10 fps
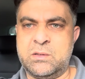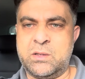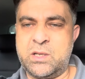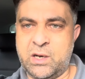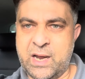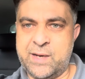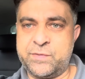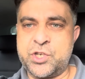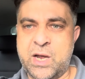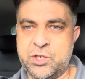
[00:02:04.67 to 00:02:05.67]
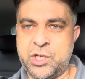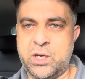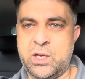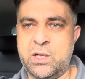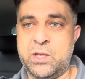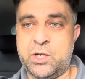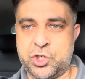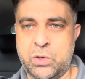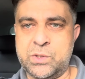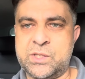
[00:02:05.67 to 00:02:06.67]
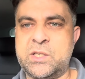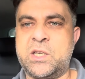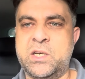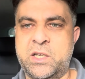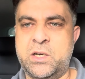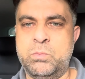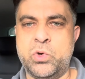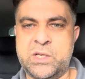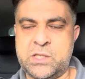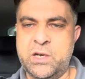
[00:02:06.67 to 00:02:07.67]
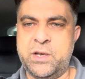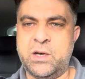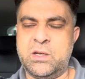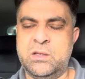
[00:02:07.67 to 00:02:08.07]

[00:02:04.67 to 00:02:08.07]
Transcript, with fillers: ذي لايف جا عشرة العشرة ونص كان غير المراسل النغ